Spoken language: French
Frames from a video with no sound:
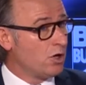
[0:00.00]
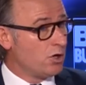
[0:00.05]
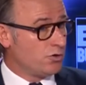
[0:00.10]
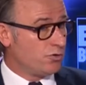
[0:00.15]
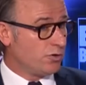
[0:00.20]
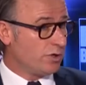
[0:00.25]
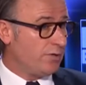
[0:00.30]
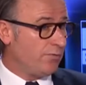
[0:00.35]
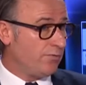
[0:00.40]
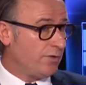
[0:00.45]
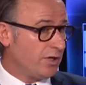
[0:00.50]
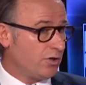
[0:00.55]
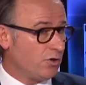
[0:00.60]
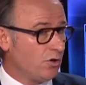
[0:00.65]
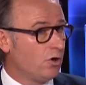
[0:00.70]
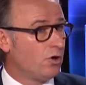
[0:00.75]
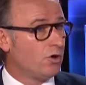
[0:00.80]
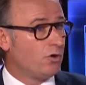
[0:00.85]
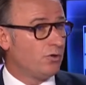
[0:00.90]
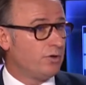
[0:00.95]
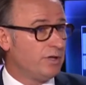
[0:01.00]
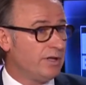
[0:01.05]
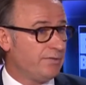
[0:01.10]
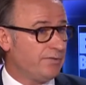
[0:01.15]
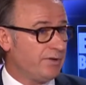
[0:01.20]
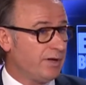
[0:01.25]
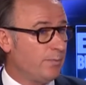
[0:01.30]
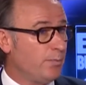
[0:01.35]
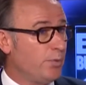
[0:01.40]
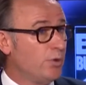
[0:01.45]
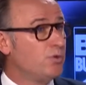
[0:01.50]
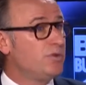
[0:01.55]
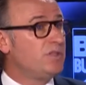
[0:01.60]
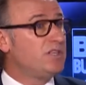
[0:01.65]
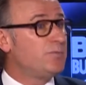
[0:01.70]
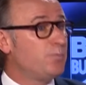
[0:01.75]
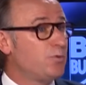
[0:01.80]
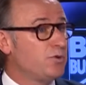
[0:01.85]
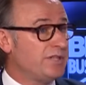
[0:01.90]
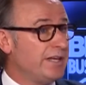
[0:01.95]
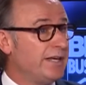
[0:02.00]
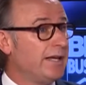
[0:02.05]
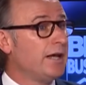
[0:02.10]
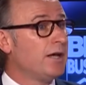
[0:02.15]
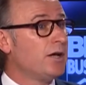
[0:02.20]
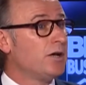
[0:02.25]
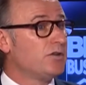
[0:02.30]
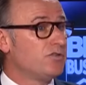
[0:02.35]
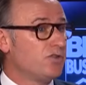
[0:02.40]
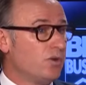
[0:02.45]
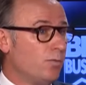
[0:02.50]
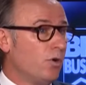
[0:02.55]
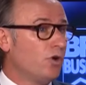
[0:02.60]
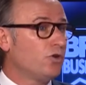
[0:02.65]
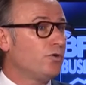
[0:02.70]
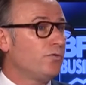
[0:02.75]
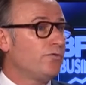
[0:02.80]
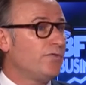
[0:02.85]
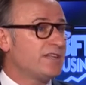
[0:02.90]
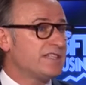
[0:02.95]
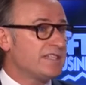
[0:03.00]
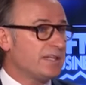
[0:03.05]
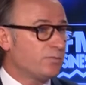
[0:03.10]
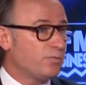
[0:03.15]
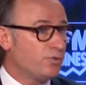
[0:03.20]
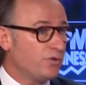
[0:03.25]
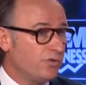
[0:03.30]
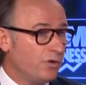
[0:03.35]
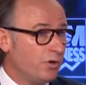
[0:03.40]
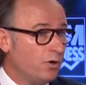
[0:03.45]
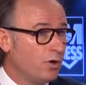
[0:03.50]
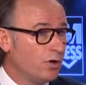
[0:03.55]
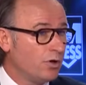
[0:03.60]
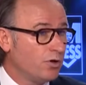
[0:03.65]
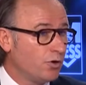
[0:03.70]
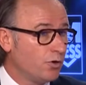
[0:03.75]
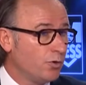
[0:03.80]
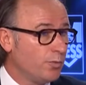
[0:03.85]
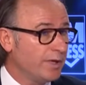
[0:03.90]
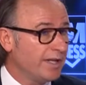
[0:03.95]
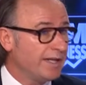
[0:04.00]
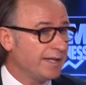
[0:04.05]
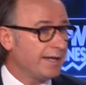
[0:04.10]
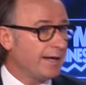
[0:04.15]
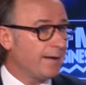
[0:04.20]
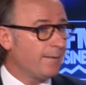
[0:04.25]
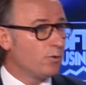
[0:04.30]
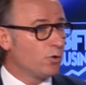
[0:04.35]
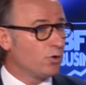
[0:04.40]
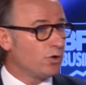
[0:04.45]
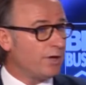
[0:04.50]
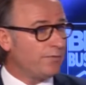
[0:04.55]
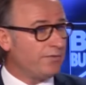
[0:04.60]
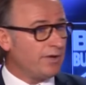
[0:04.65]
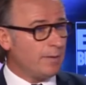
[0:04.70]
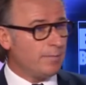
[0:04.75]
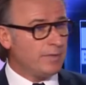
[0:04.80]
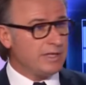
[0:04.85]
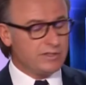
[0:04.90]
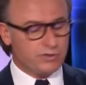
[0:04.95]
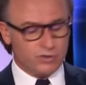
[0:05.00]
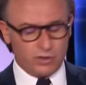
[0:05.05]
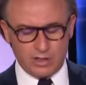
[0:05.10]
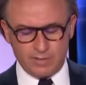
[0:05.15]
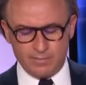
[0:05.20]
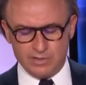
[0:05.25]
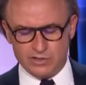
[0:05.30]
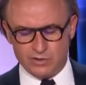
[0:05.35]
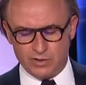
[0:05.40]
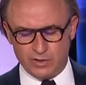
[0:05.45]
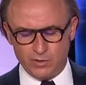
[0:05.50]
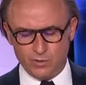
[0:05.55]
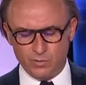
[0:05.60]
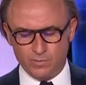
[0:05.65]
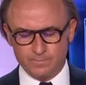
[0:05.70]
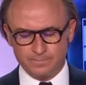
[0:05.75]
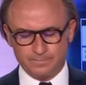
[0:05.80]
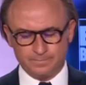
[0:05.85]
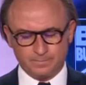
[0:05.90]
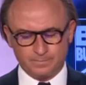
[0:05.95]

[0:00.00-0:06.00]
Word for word: ce qui fait que le défunt peut disposer seulement de 25% dans le pire des cas. Donc, on a fait un mix, un mix des deux.